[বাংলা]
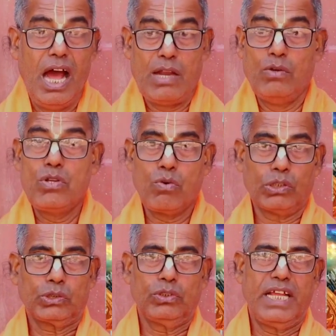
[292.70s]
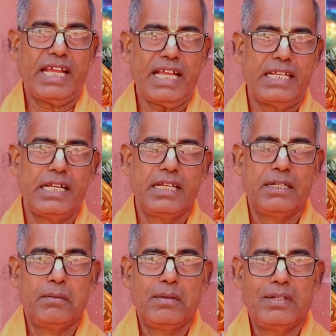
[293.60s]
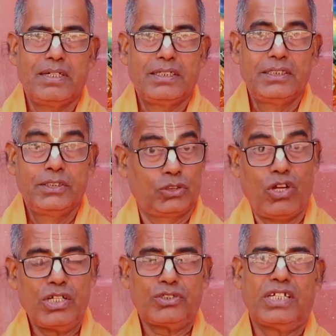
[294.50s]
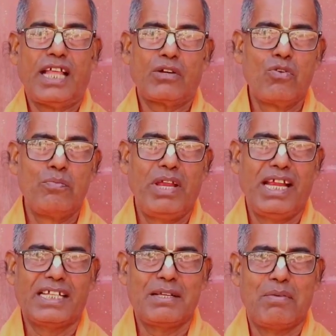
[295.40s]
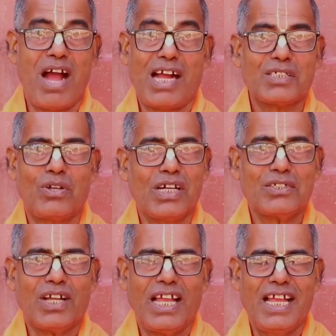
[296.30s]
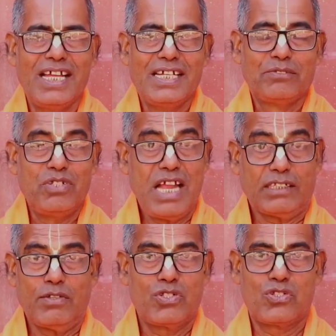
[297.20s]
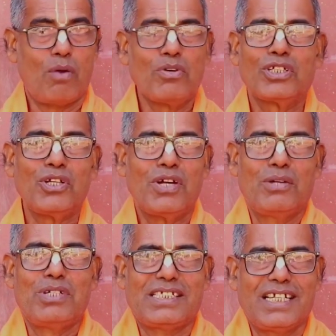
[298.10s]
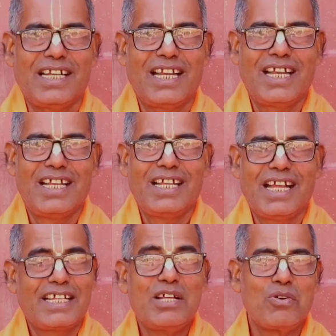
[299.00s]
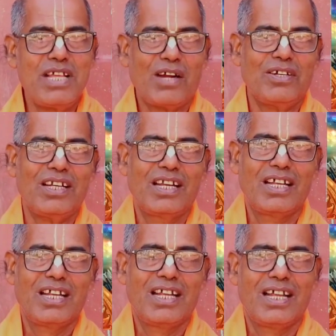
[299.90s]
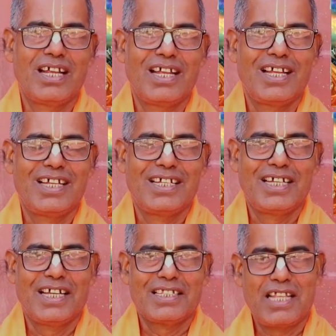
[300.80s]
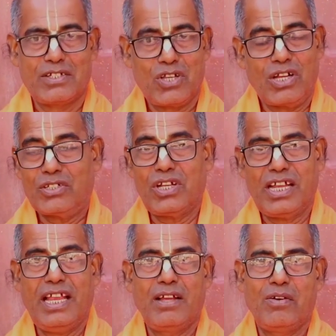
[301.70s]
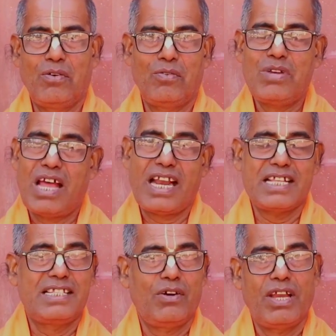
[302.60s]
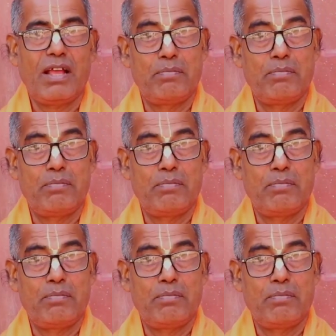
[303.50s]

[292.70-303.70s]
আর ওই কষ্ট দেখেই সঙ্গে সঙ্গে তার ঘুম ভেঙে গেছে ভাঙার সঙ্গে সঙ্গে তিনি একদম চমকিত হয়ে উঠেছেন কি করি এখন তার সঙ্গে সঙ্গে ওনার রাজ্যে অনেক